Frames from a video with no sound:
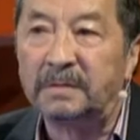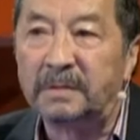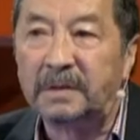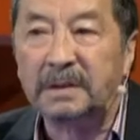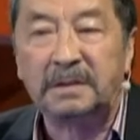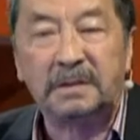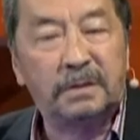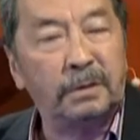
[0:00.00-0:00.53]
в
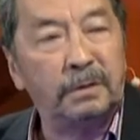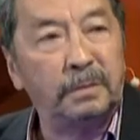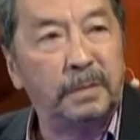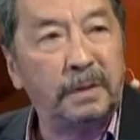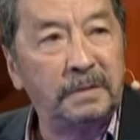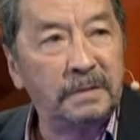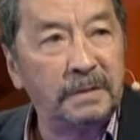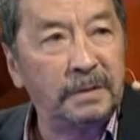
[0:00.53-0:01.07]
костел
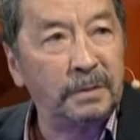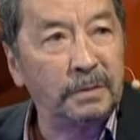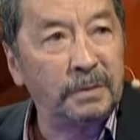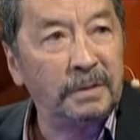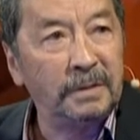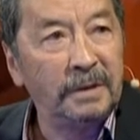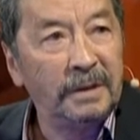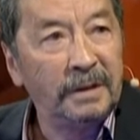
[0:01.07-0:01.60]
поведу.
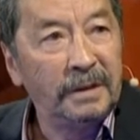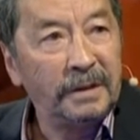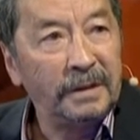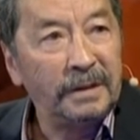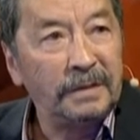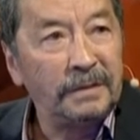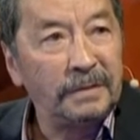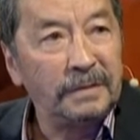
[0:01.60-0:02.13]

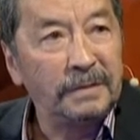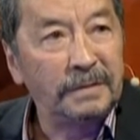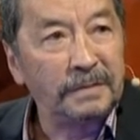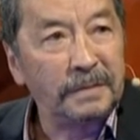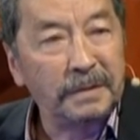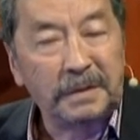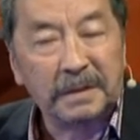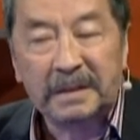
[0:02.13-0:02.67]

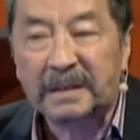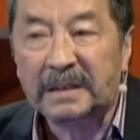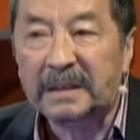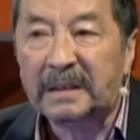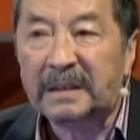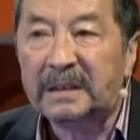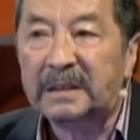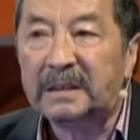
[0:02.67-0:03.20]
Вот.
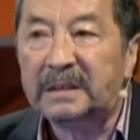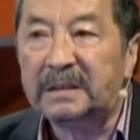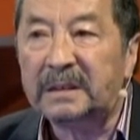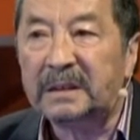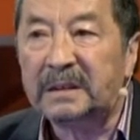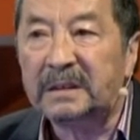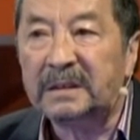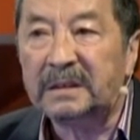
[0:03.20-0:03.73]

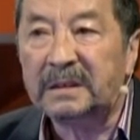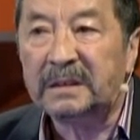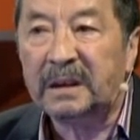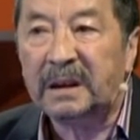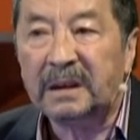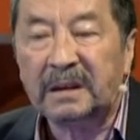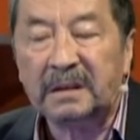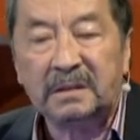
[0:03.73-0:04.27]

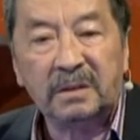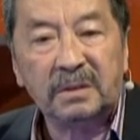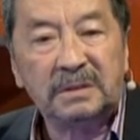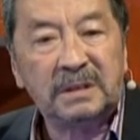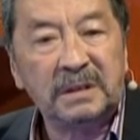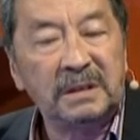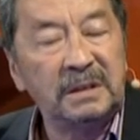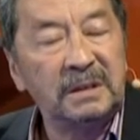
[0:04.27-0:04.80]
А, а
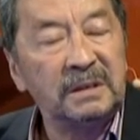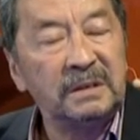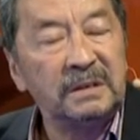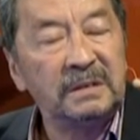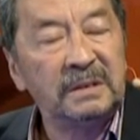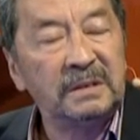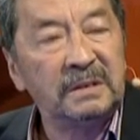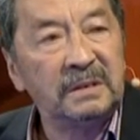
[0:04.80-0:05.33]
дочери
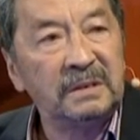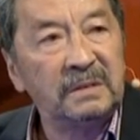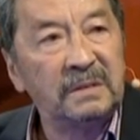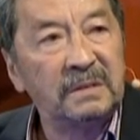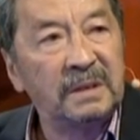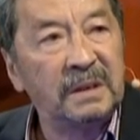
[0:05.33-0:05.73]
э, в